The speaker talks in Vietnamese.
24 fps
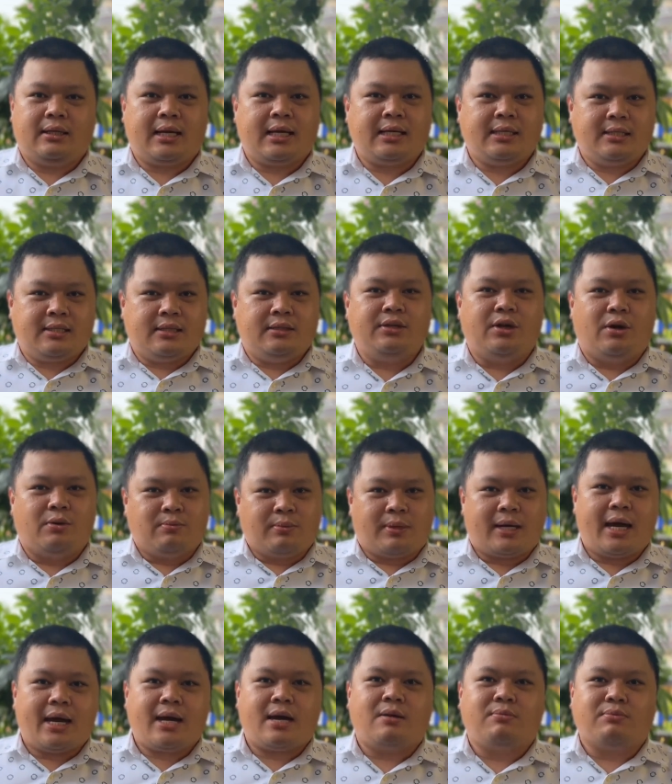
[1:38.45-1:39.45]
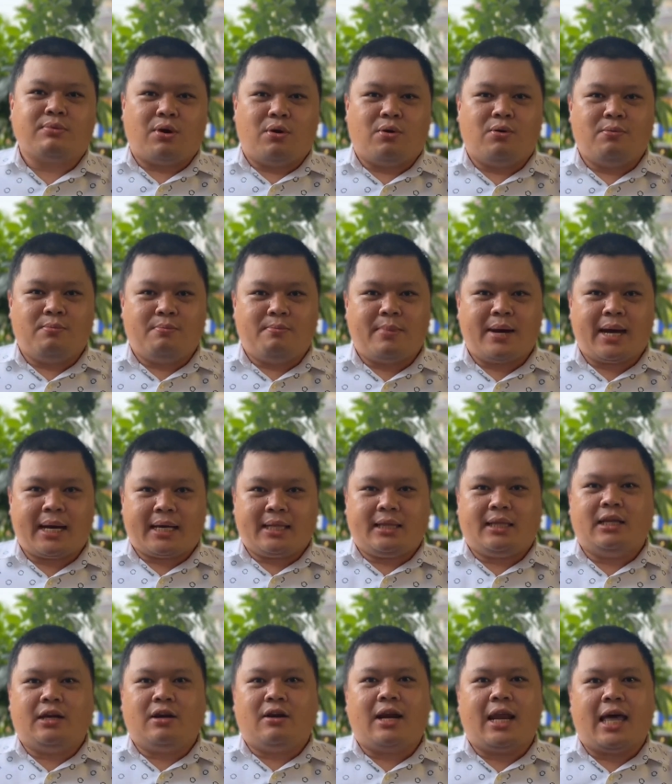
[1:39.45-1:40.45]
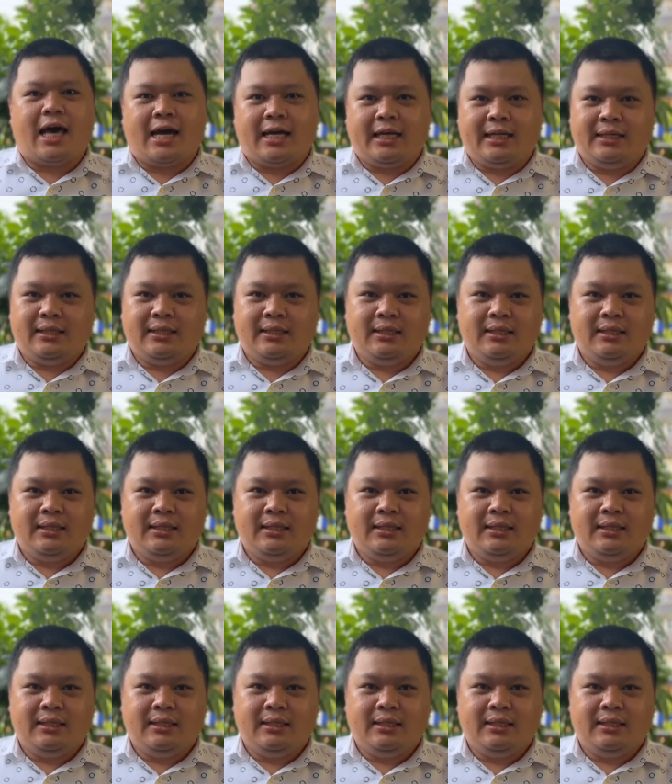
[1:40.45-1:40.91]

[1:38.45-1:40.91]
cách sử dụng các công cụ marketing online